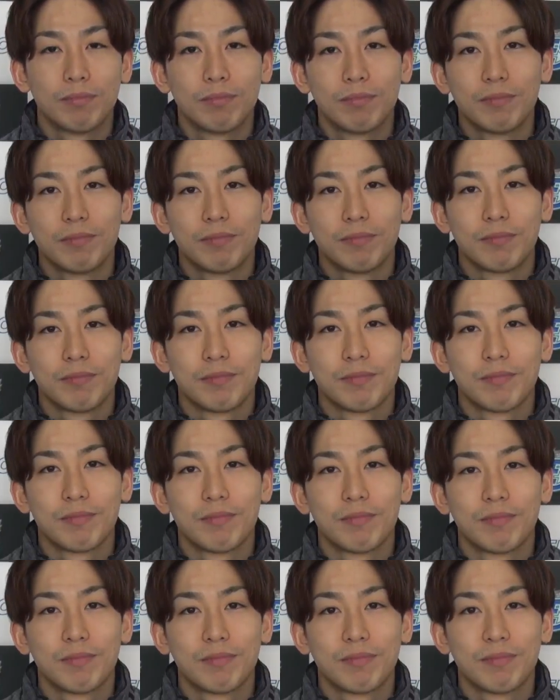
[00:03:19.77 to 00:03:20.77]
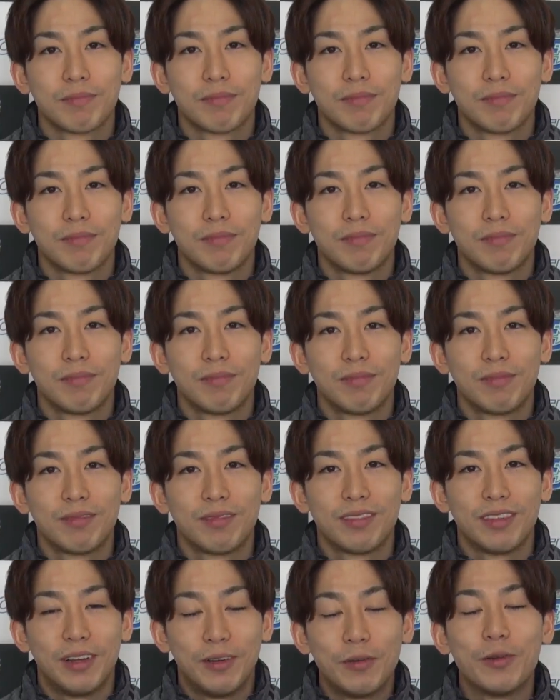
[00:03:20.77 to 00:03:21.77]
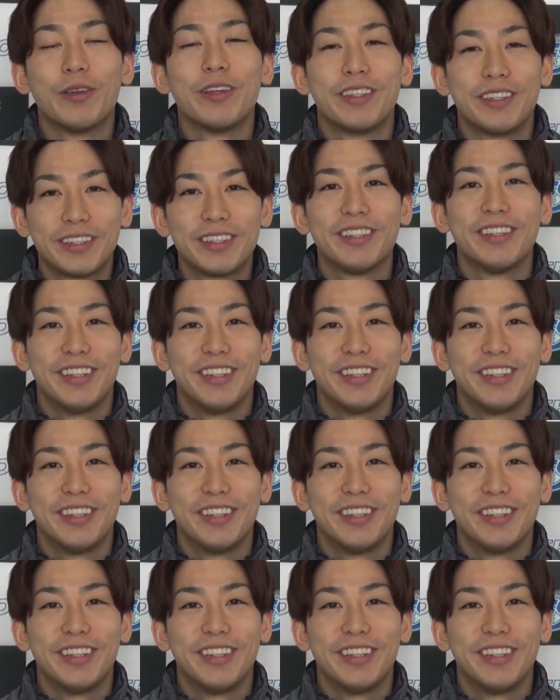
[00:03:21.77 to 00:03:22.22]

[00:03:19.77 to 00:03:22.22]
すごいスタンドドッカンドッカン来てましたよ